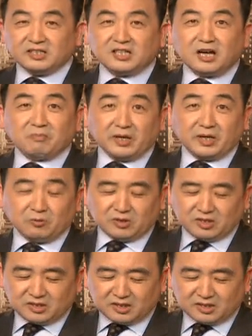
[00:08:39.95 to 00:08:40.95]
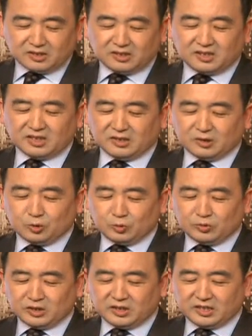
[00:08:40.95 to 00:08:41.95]
让美国的政界、
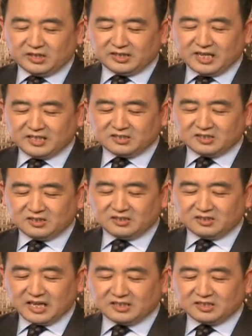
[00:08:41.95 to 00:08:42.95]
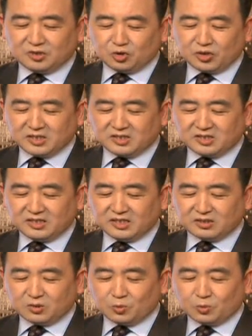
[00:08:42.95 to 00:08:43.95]
军界乃至全世界
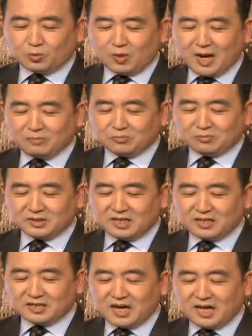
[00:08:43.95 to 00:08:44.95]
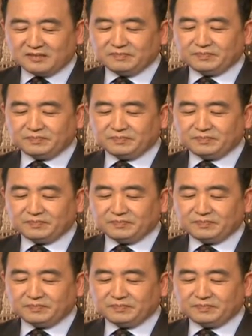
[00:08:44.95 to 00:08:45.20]
都刮目相看，